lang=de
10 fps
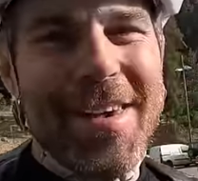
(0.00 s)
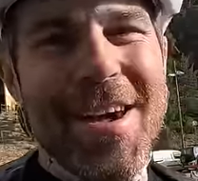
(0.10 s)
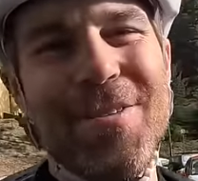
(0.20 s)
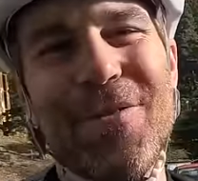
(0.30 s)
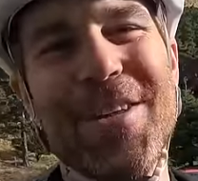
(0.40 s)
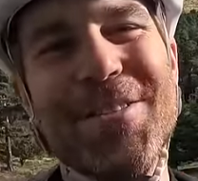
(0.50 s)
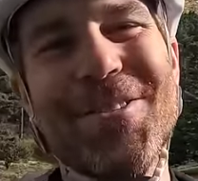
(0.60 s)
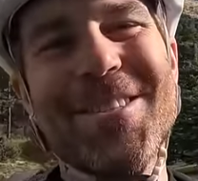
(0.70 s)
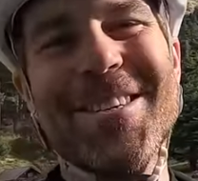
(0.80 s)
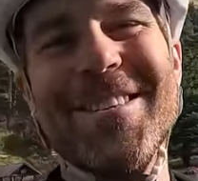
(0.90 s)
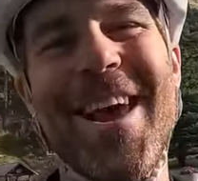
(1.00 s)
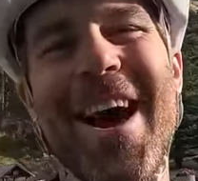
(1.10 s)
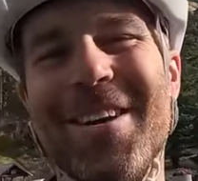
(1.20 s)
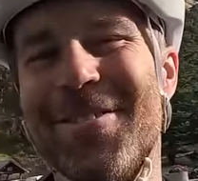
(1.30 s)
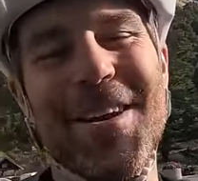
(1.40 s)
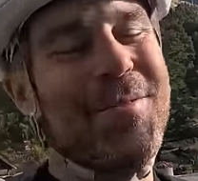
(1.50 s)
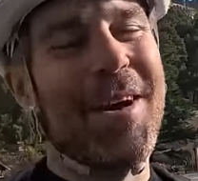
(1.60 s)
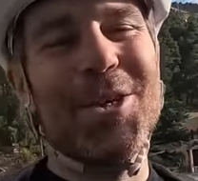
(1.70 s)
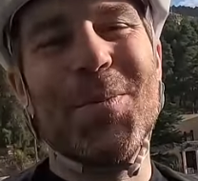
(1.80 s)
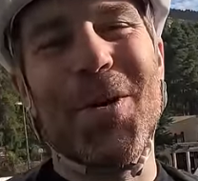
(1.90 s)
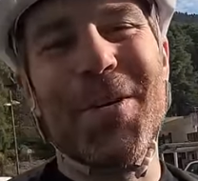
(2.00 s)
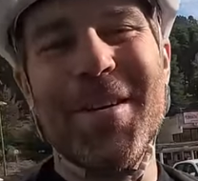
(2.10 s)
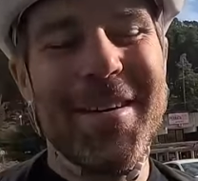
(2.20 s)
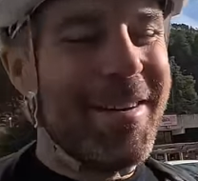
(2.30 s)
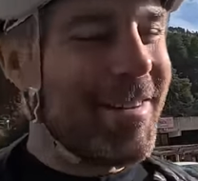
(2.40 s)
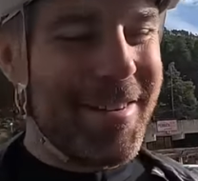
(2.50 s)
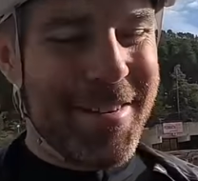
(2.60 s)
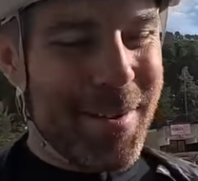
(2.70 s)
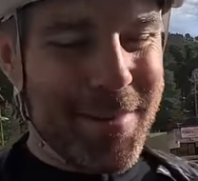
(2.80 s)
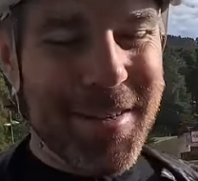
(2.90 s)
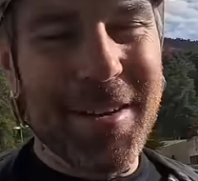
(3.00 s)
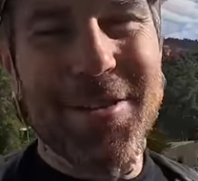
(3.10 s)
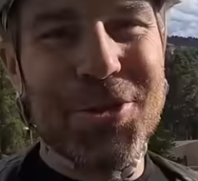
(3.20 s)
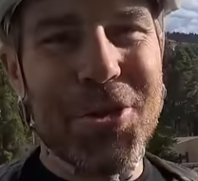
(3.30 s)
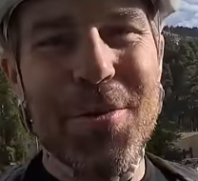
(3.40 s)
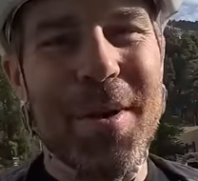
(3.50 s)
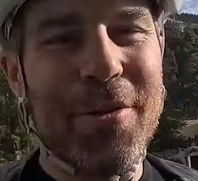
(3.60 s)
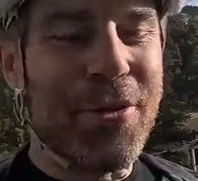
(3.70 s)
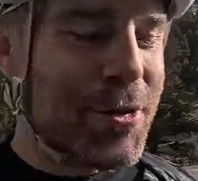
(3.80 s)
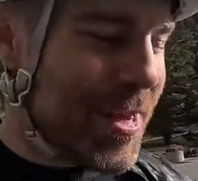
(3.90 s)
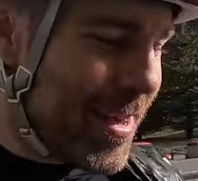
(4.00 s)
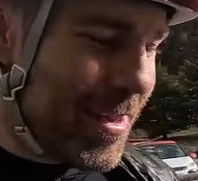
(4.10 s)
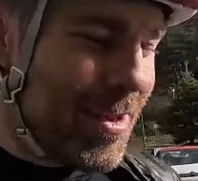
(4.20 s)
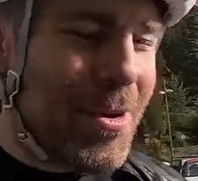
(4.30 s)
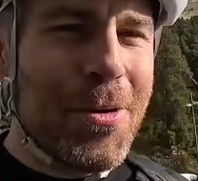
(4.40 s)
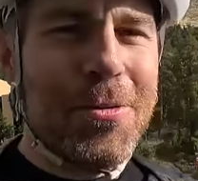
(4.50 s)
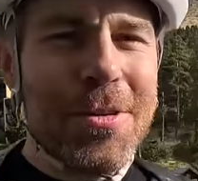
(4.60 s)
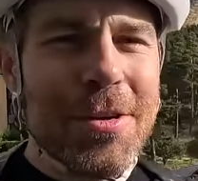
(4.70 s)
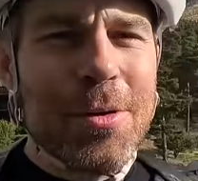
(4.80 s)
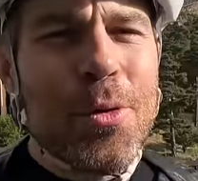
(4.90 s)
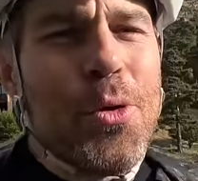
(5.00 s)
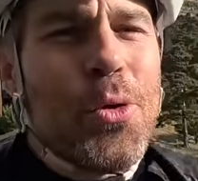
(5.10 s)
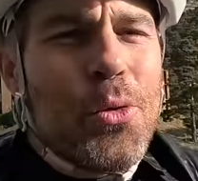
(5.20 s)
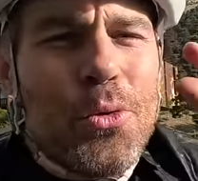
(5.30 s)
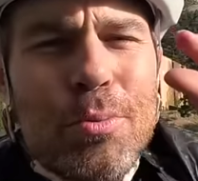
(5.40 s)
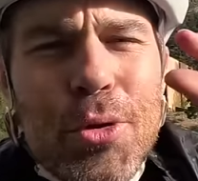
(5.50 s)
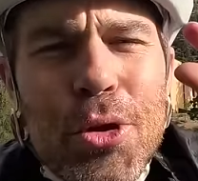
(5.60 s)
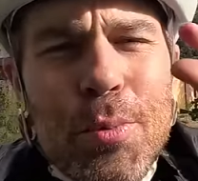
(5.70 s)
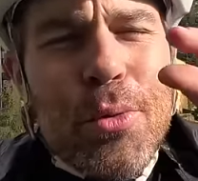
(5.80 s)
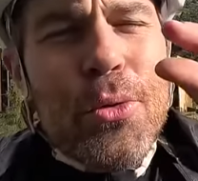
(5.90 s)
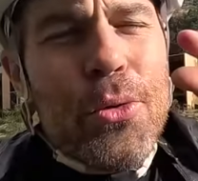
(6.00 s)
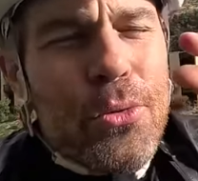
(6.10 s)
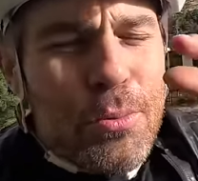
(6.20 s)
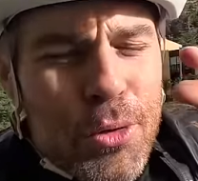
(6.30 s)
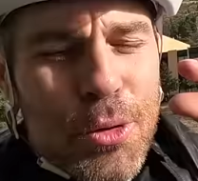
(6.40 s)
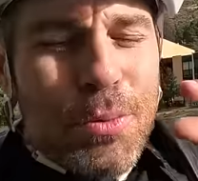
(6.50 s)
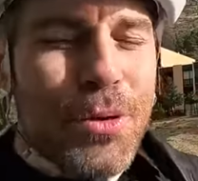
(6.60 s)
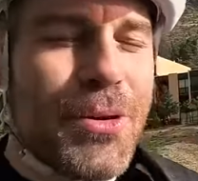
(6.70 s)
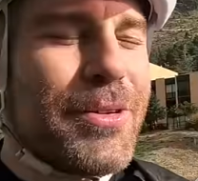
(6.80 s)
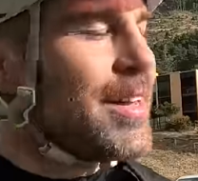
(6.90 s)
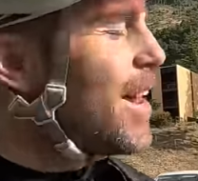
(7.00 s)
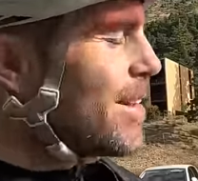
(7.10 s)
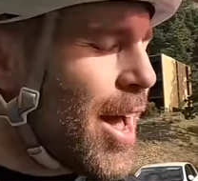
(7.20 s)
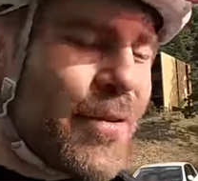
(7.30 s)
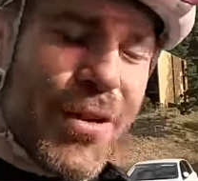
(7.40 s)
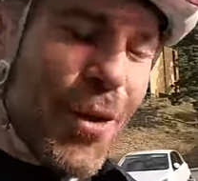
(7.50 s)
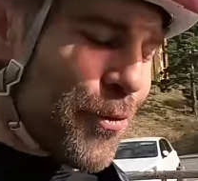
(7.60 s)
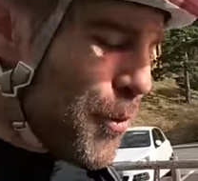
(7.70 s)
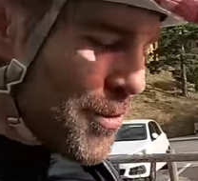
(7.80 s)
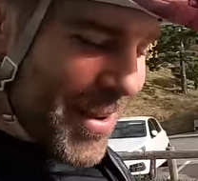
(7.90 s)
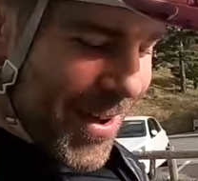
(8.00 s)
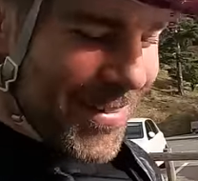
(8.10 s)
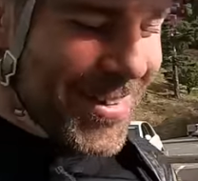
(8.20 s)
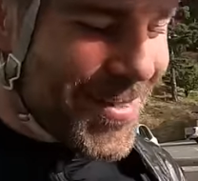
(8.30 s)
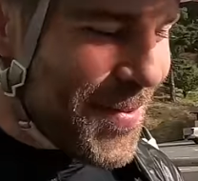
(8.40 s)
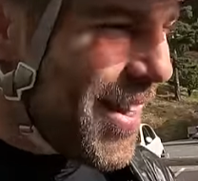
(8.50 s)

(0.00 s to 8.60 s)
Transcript: war hier ein Franzose, der hat uns einfach angesprochen. Ich habe gesagt, je ne parle français. Und er sagt so, und petit peu, und petit peu. Und dann hat er einfach drauf losgelabert.